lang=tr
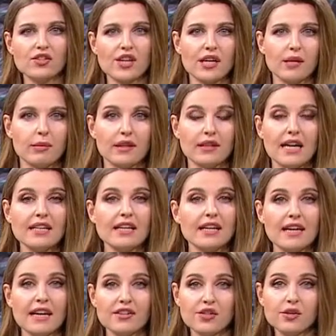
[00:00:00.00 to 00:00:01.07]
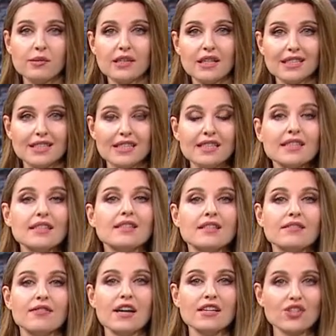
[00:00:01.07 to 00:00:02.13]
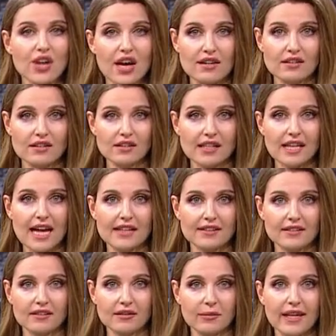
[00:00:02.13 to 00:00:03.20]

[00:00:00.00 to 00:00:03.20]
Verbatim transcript: CHP'den Enerji Bakanı'na istifa çağrısı geldi.